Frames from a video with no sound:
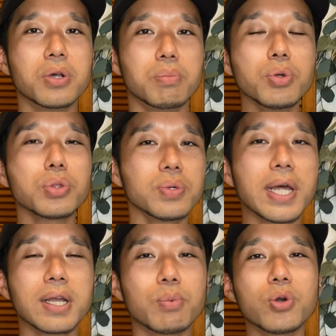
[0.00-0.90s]
もっと
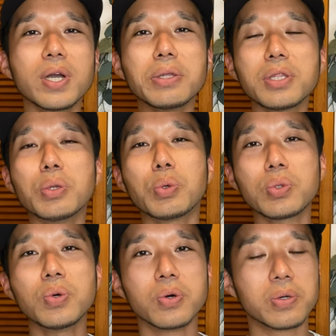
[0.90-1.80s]
なんか僕が言ってるこ
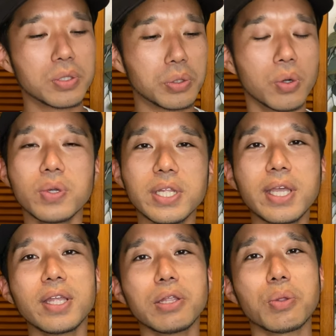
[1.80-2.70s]
とをその論理
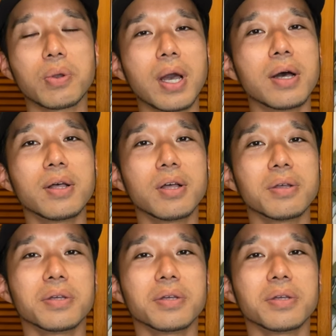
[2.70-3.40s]
的にというか